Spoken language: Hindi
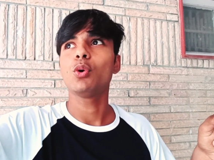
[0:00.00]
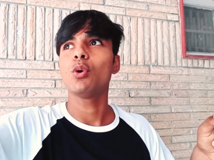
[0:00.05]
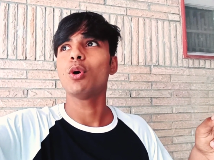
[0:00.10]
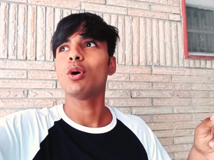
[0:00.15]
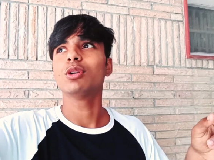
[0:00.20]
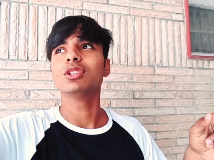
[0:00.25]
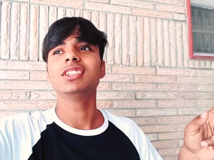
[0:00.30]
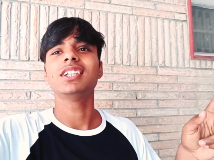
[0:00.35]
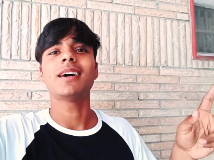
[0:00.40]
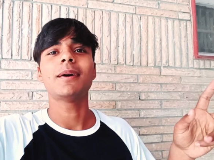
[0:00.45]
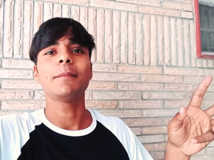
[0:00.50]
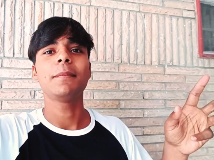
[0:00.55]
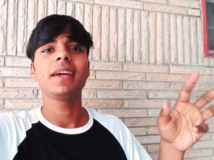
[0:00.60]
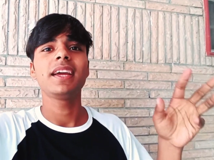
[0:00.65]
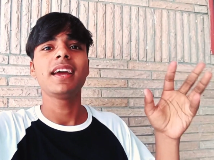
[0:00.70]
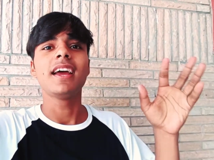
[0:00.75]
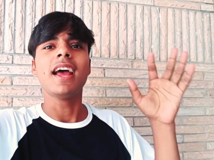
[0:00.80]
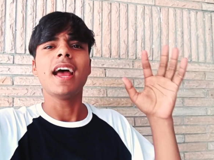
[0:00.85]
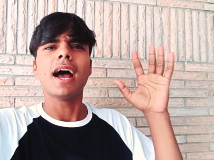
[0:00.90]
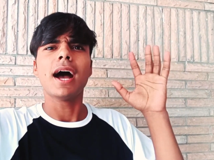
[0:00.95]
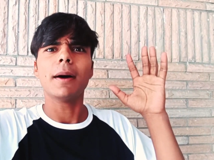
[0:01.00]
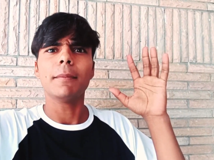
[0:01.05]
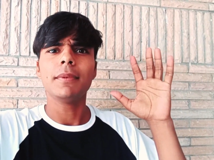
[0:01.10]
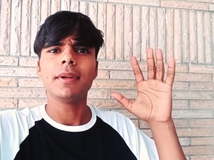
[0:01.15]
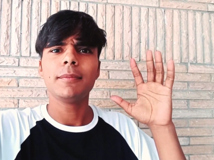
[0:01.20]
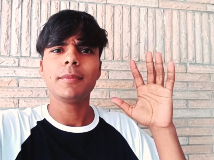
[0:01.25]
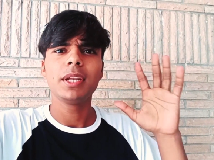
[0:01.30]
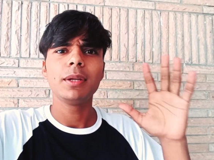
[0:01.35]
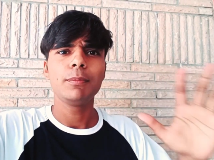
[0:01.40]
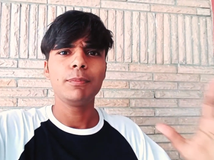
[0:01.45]
हूँ और जहाँ पे
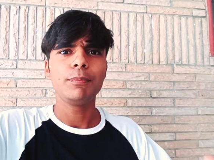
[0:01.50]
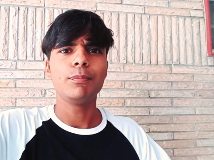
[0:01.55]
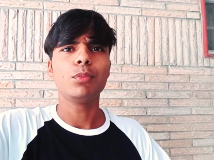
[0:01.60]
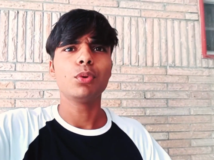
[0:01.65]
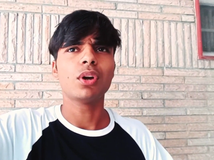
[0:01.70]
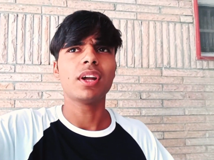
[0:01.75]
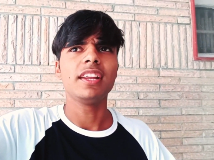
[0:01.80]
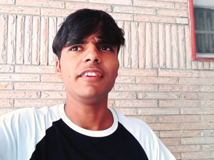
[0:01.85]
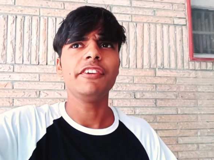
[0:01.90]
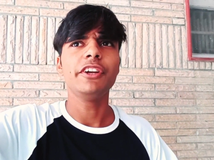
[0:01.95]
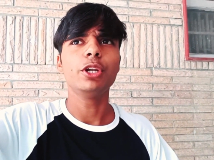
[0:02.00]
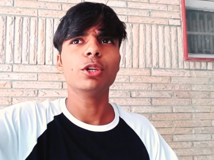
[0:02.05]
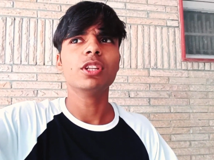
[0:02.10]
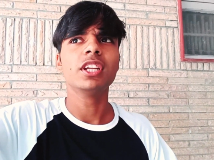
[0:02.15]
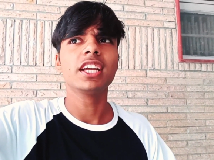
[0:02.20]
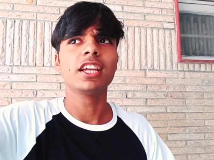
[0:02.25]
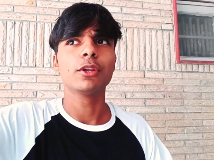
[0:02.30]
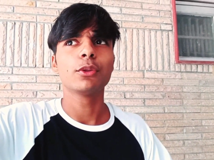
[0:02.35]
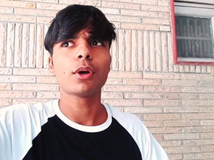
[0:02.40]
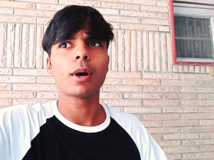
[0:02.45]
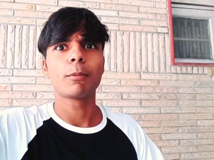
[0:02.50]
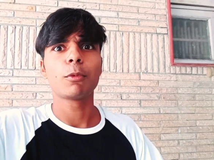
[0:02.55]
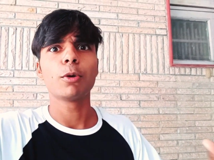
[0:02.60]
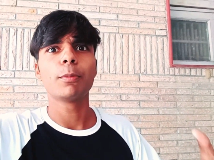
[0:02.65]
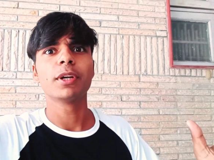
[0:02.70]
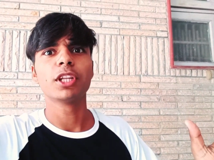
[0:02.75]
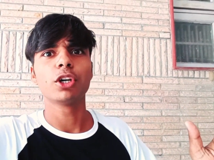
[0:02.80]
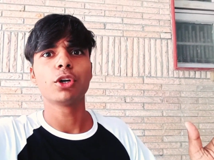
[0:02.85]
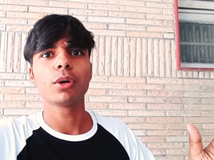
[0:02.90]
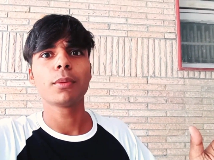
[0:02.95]
आपने मेरी पुरानी वीडियो देखी तो
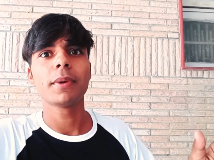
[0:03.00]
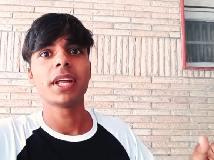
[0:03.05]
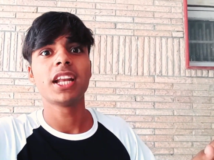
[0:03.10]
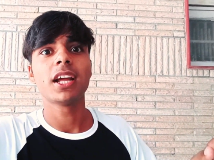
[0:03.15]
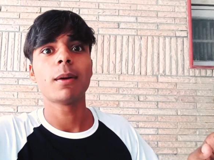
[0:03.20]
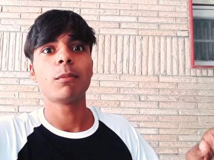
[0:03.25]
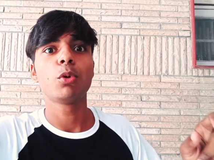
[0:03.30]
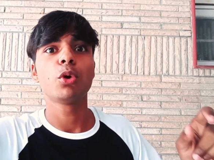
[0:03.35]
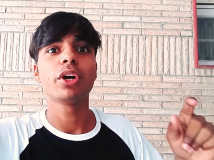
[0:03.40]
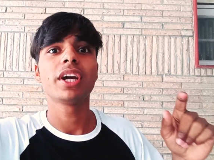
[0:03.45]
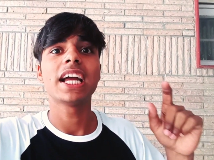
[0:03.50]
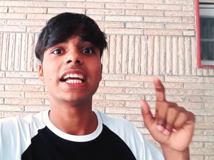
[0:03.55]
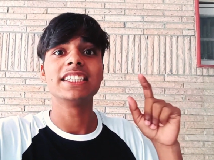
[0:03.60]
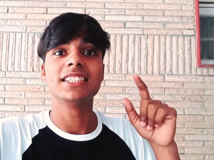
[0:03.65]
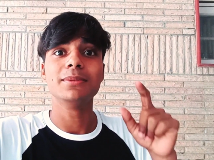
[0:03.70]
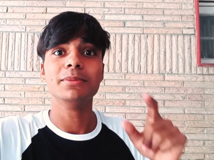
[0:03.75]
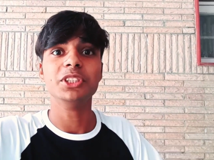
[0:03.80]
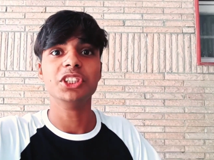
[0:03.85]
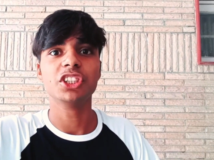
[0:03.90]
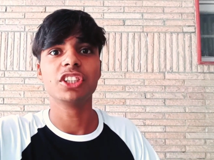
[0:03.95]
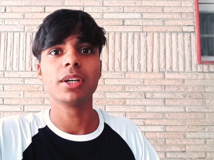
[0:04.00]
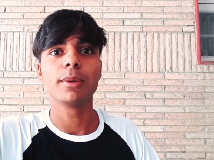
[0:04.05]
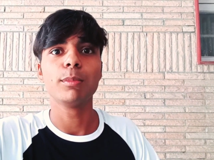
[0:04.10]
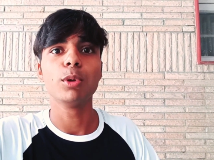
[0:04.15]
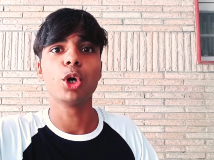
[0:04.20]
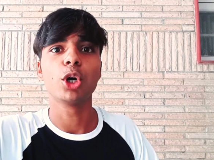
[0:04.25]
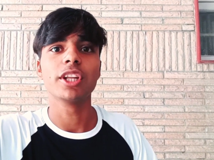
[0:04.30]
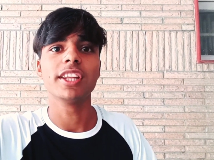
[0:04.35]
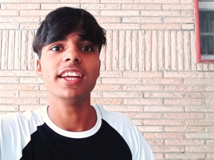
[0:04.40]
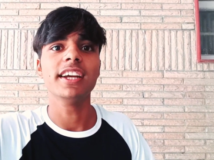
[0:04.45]
आपको पता होगा मैंने आपको एग्जीबिशन का
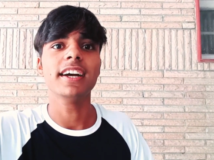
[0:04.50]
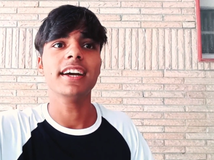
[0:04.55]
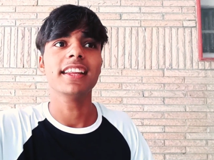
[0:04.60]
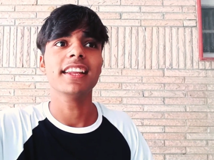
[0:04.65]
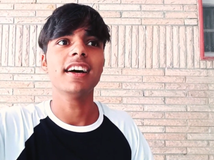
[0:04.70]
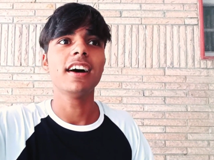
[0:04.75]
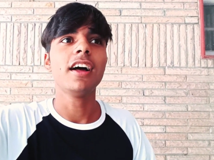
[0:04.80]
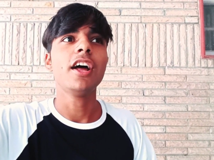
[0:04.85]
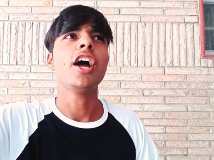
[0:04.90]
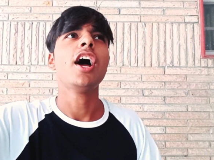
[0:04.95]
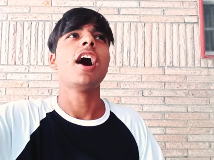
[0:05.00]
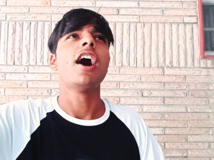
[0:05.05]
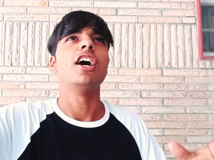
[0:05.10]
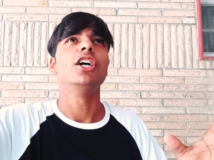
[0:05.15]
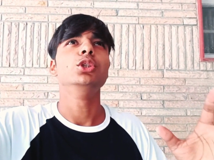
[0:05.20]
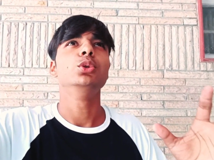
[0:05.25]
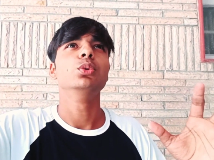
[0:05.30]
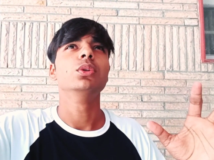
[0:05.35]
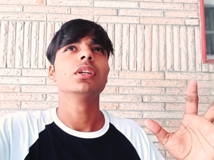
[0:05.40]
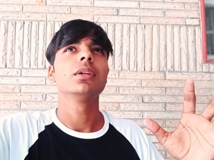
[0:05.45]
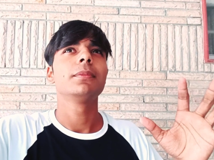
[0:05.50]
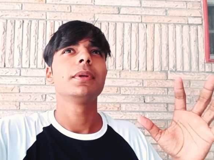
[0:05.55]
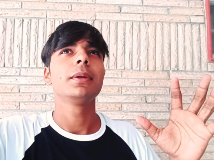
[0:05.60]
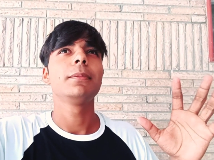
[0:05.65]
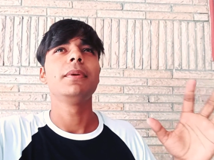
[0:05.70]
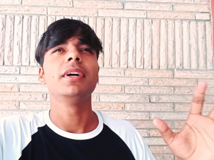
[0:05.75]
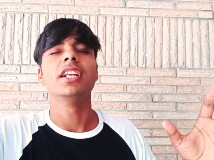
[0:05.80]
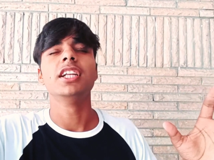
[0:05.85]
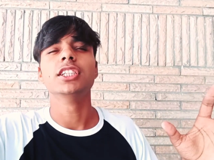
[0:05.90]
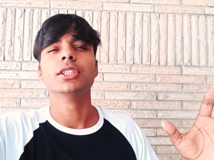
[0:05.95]
ब्लॉग दिखाया था आज उसने
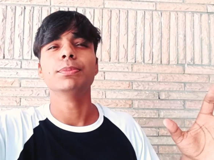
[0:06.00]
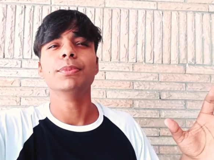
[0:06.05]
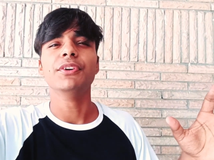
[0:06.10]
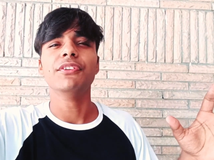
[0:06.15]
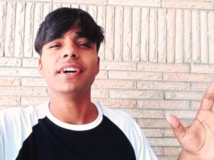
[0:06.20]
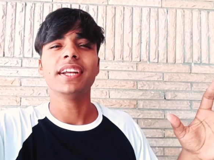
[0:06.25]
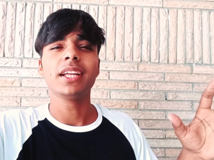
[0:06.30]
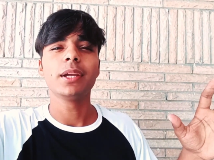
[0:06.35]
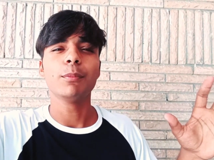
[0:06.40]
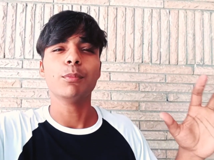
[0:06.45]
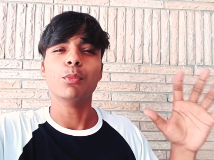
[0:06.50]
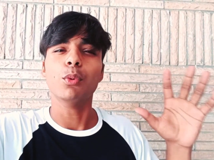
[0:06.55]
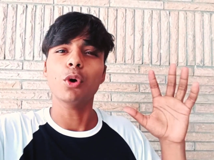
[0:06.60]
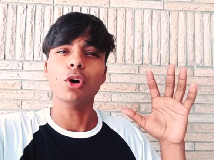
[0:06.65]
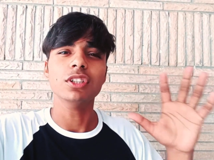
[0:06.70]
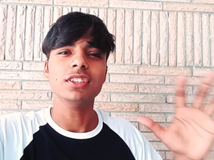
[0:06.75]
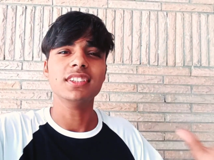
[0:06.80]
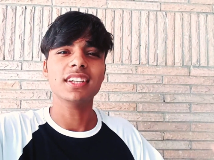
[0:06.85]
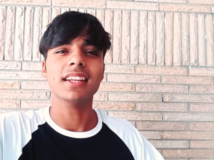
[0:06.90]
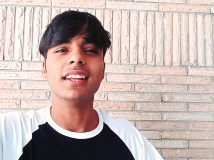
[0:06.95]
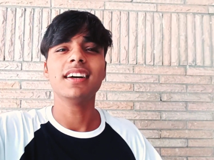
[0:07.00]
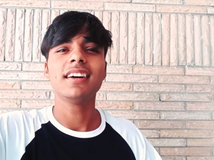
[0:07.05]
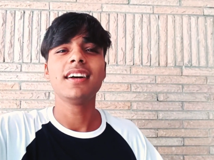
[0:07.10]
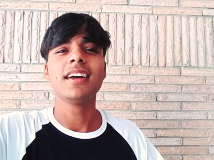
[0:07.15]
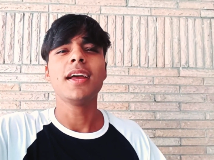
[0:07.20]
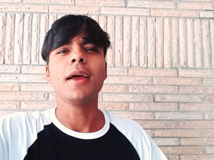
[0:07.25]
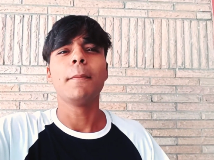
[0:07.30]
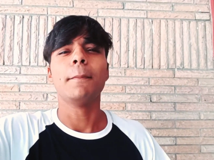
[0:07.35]
मतलब गणेश भगवान की बहुत ज़्यादा